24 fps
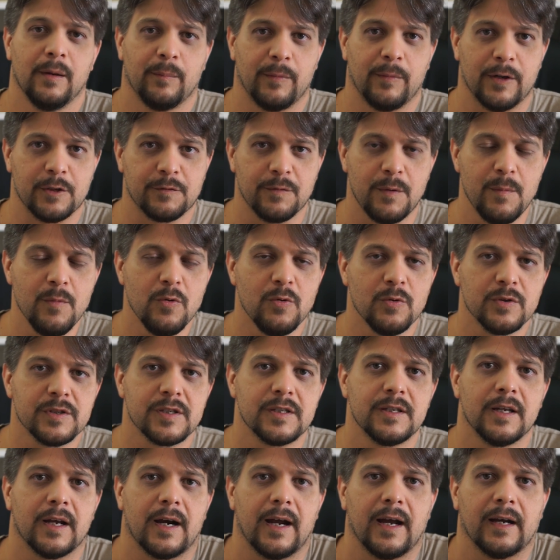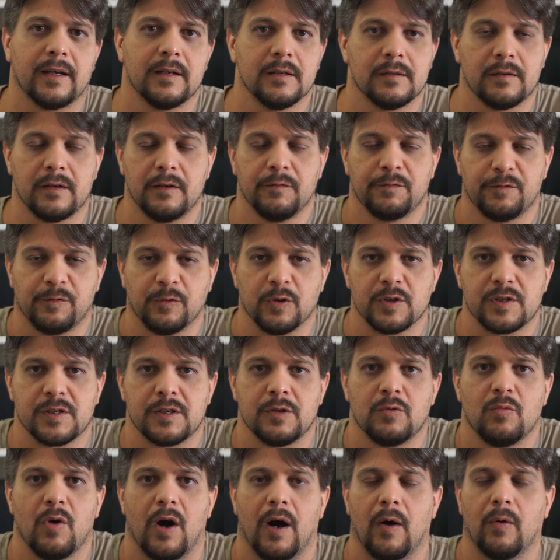Mas vamos considerar que, que
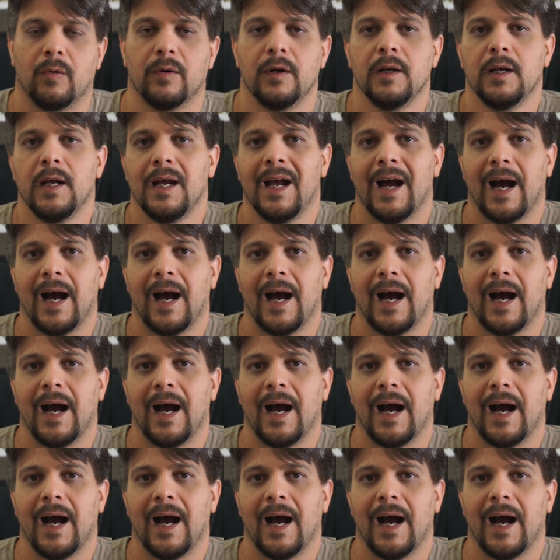fosse igual.